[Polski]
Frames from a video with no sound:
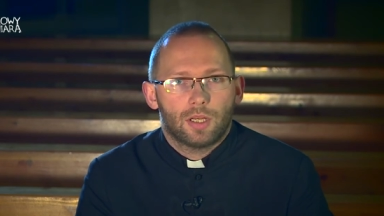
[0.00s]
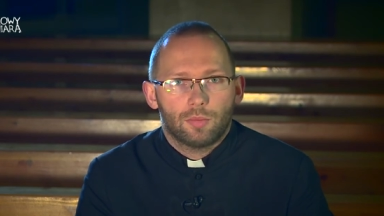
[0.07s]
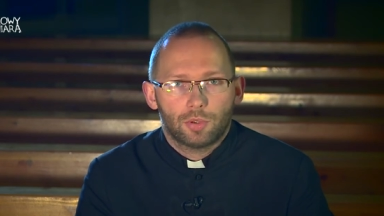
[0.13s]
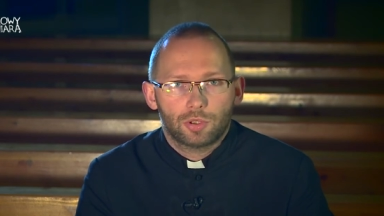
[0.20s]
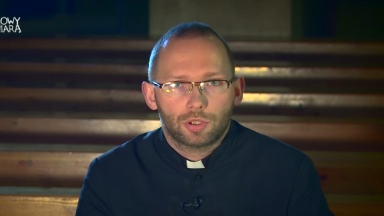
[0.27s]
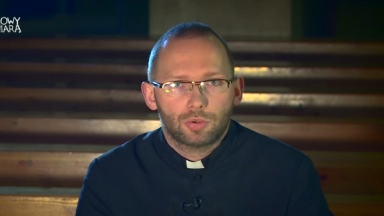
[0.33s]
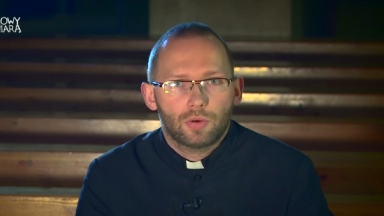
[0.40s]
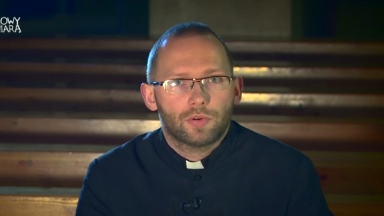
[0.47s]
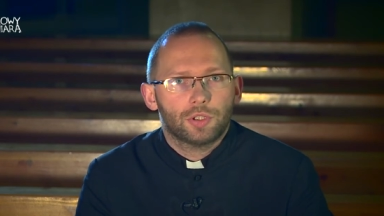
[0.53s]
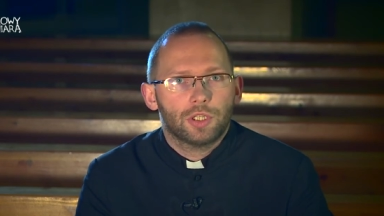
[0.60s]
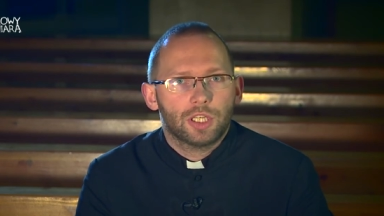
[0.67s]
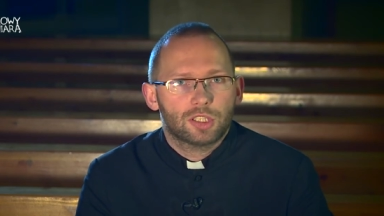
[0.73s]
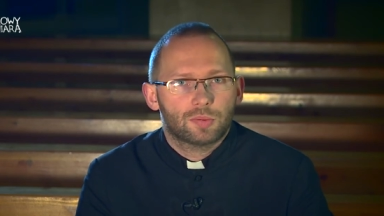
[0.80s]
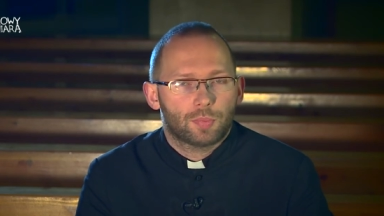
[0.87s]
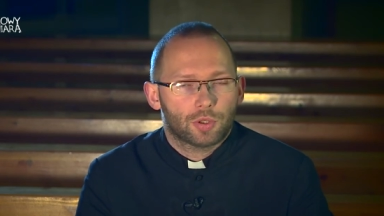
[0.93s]
Bo to Słowo nie
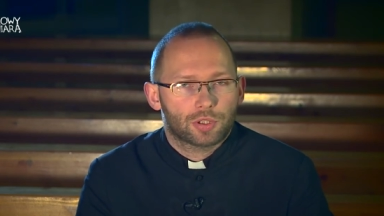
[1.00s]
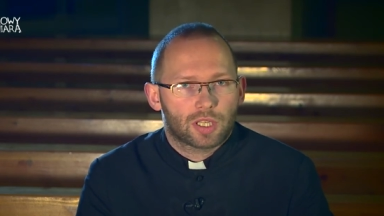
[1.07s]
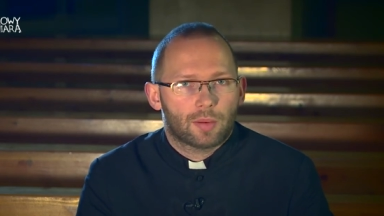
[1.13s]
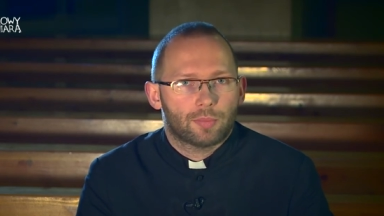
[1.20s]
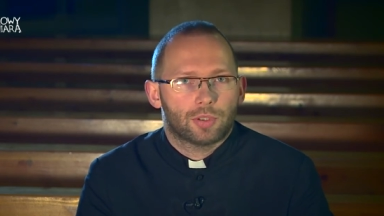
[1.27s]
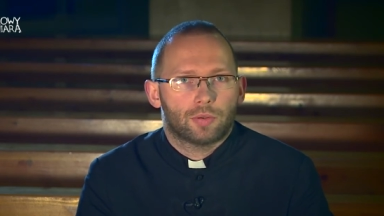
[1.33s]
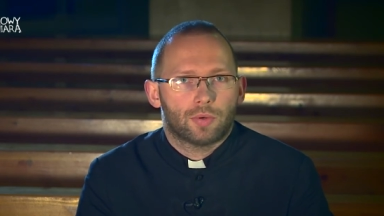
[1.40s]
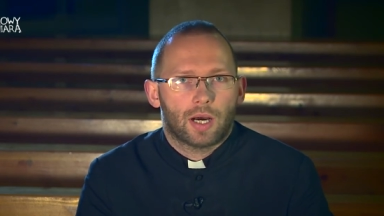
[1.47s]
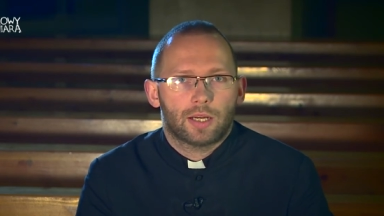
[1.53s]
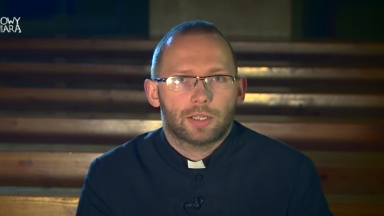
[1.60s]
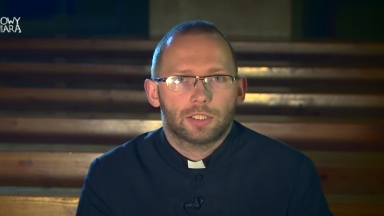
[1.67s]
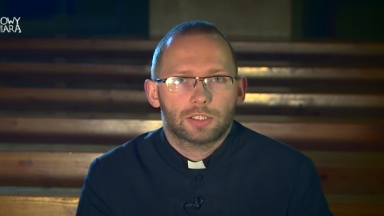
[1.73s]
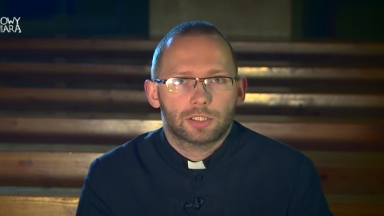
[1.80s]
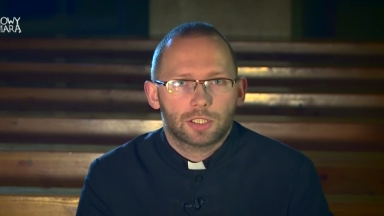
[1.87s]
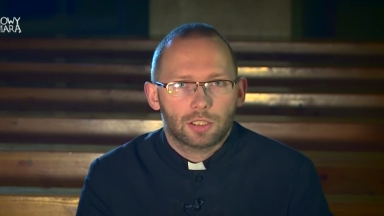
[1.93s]
jest poza mną, ale
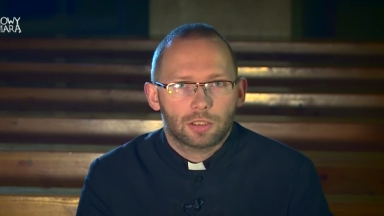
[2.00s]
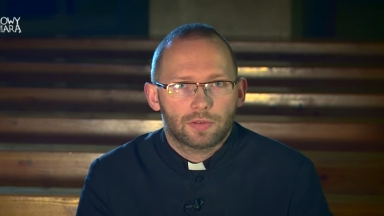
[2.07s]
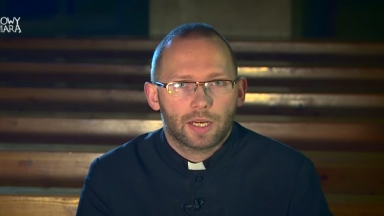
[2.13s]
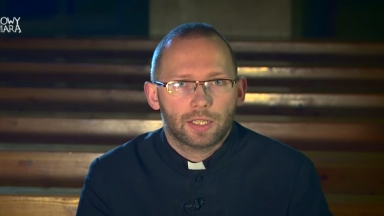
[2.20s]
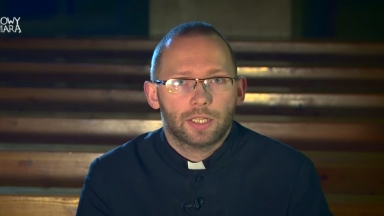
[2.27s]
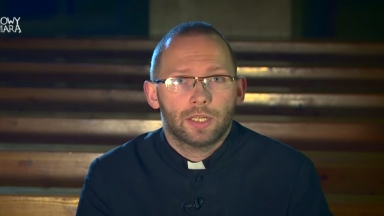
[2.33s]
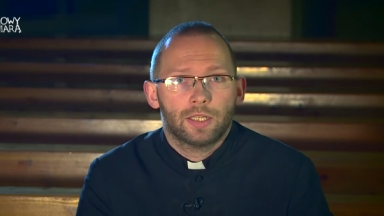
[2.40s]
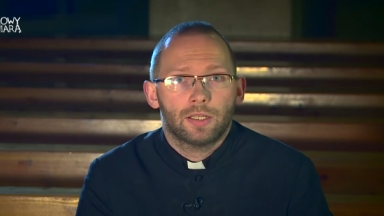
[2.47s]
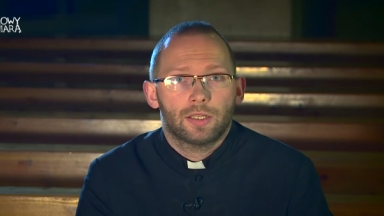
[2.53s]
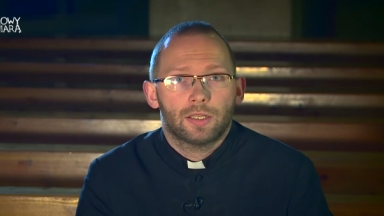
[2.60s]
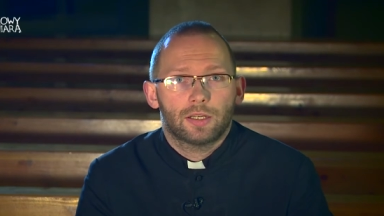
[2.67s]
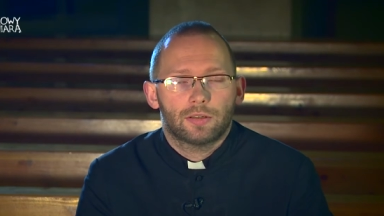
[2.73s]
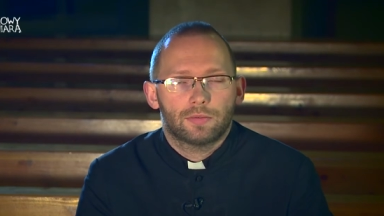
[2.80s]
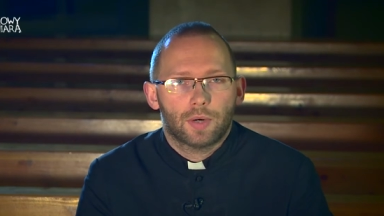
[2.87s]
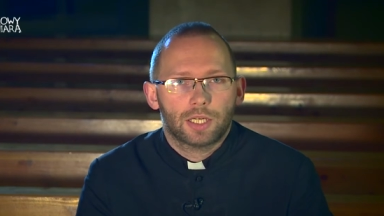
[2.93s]
jest skierowane
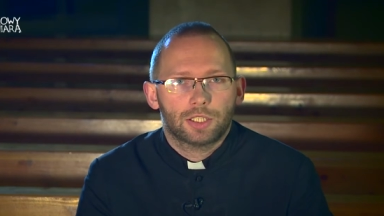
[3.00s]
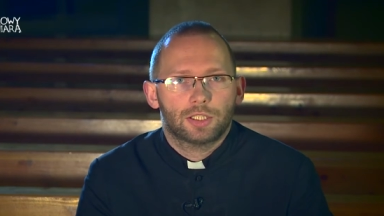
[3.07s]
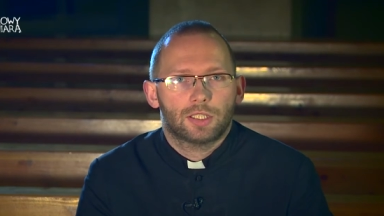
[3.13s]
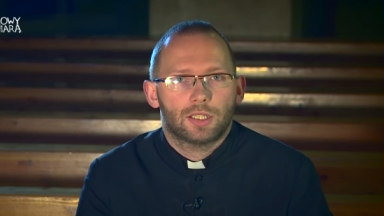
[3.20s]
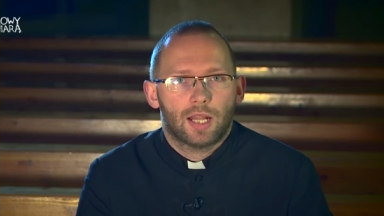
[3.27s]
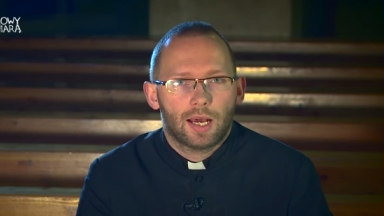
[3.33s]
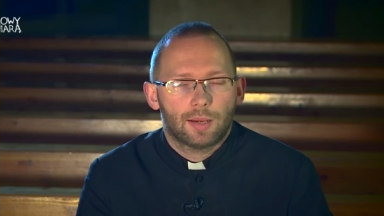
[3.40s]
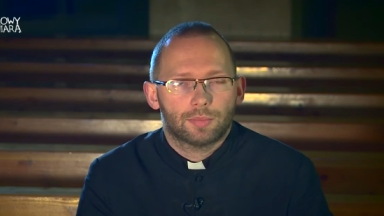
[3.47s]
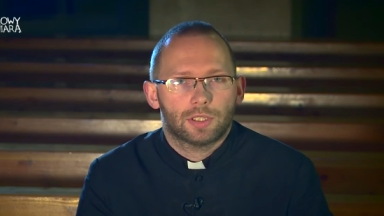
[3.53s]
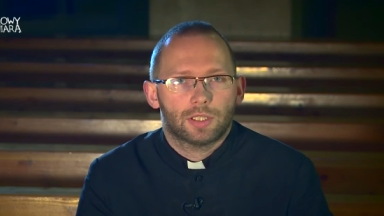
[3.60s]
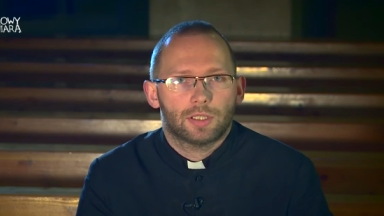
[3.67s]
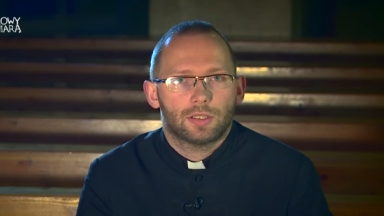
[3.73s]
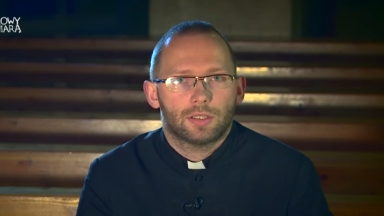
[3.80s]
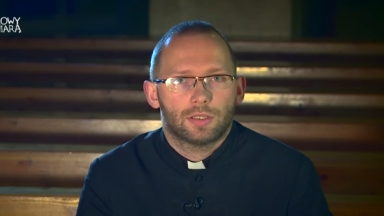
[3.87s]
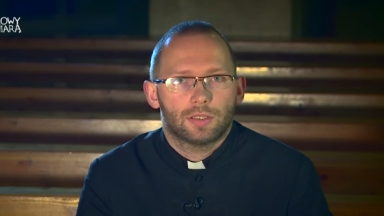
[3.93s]
właśnie dla mnie,
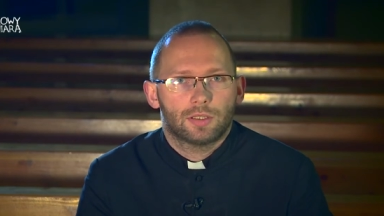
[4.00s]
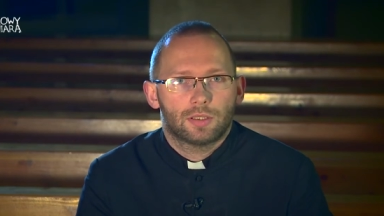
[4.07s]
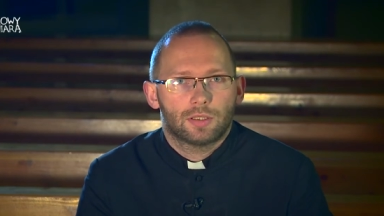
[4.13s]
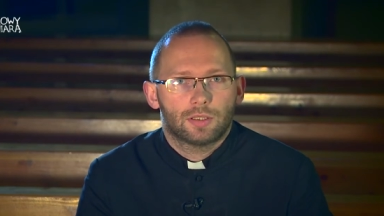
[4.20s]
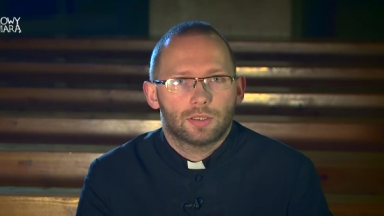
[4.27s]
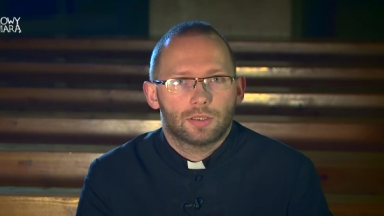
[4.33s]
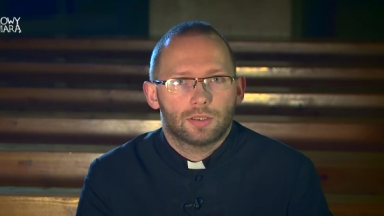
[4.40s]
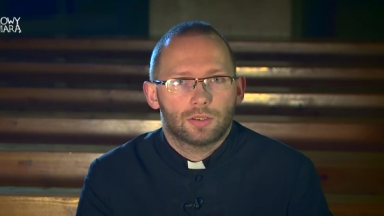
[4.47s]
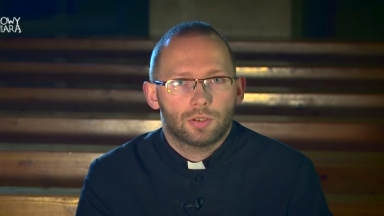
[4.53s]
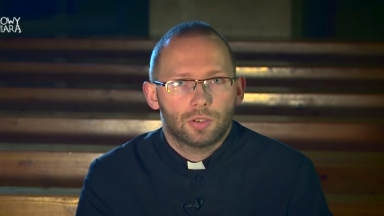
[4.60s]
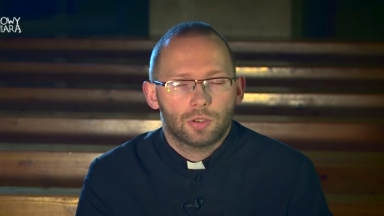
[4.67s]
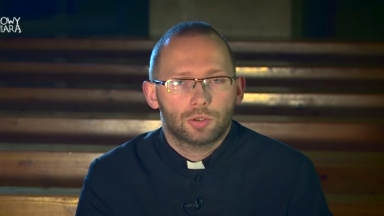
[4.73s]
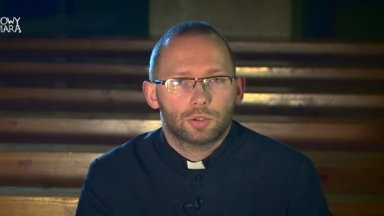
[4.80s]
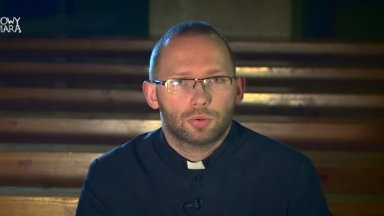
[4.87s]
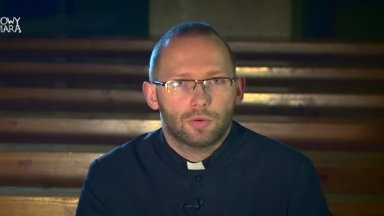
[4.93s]

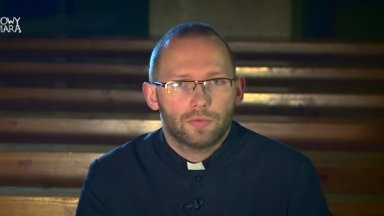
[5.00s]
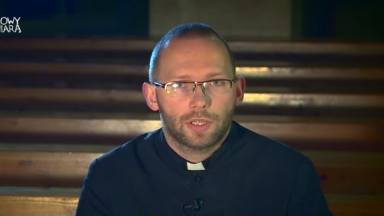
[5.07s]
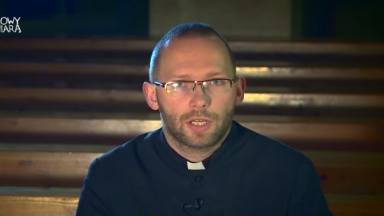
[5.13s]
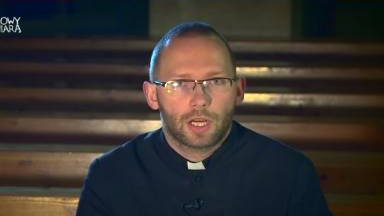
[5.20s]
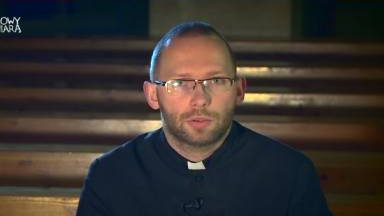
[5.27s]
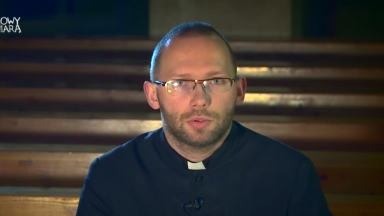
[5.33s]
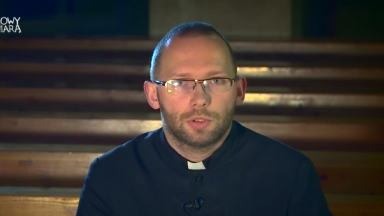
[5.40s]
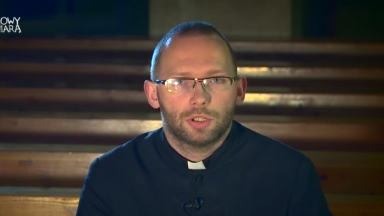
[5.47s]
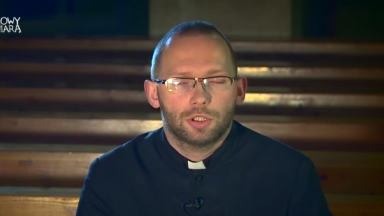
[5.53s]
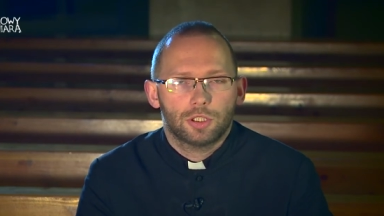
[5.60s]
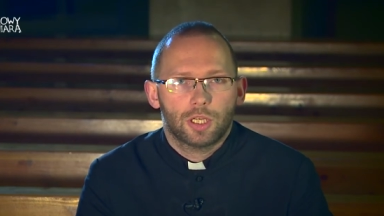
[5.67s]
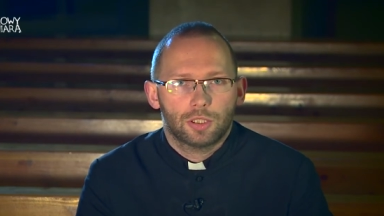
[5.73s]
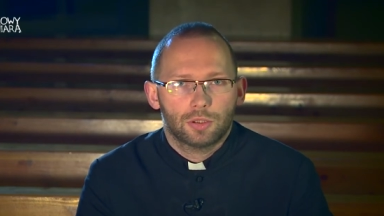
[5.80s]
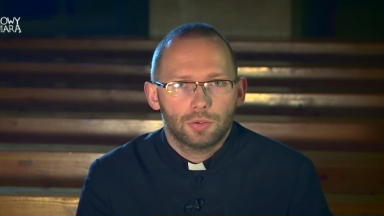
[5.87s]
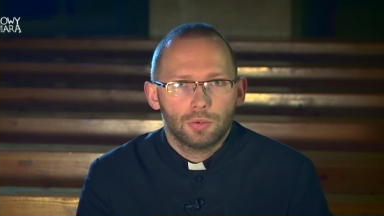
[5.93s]
do człowieka, który
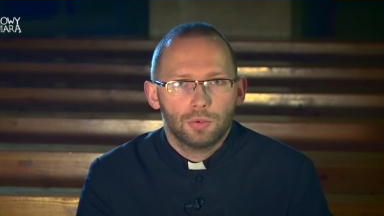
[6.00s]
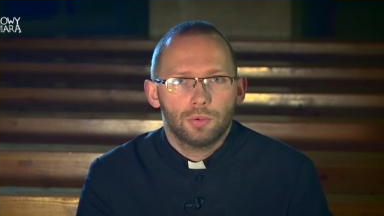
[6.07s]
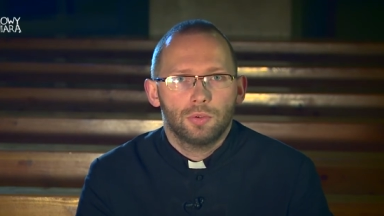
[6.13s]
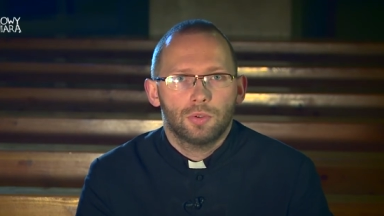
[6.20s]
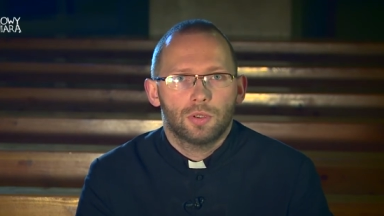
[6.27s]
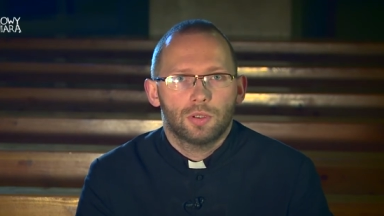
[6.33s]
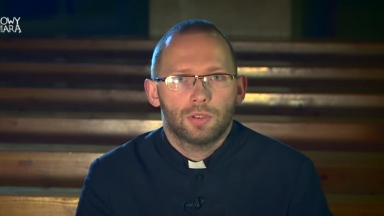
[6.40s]
żyje tu,